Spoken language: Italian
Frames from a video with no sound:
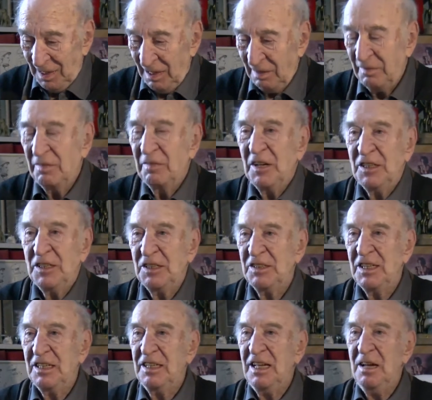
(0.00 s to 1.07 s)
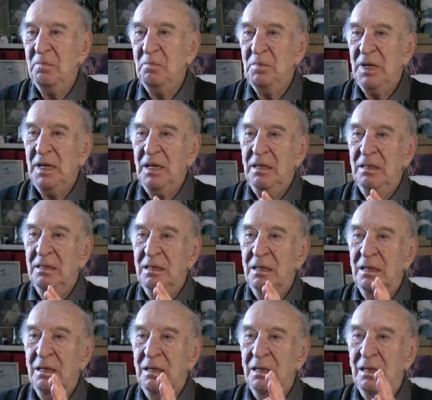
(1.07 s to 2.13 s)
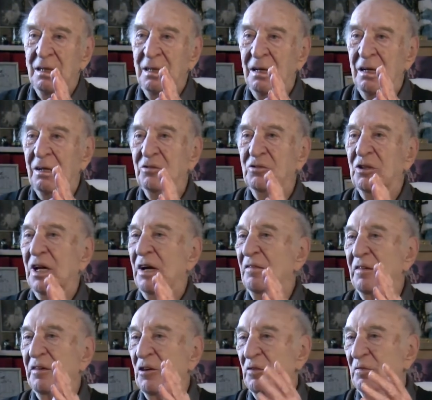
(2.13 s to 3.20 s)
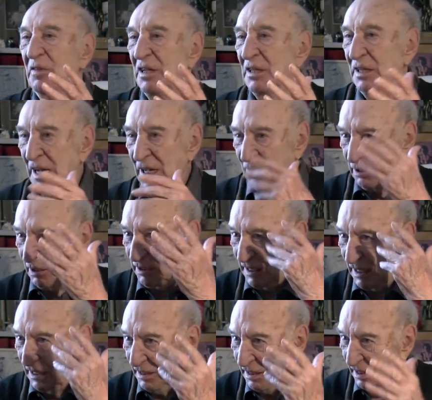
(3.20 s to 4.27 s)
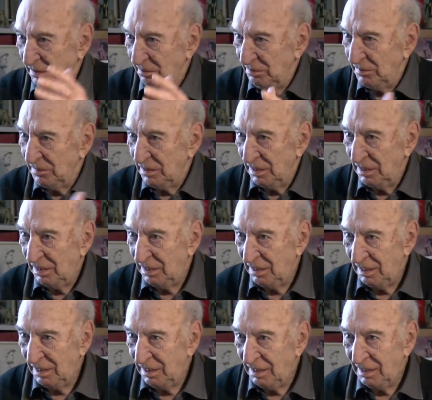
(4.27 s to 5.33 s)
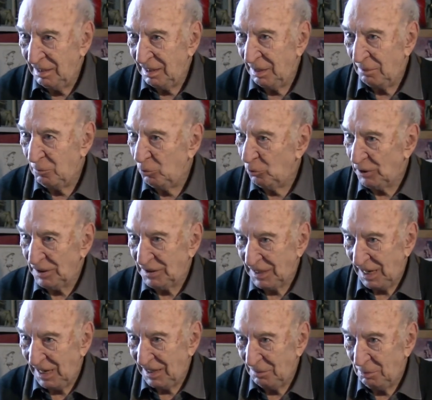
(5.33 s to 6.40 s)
il 20 settembre avevano inventato un telitram, la multisala,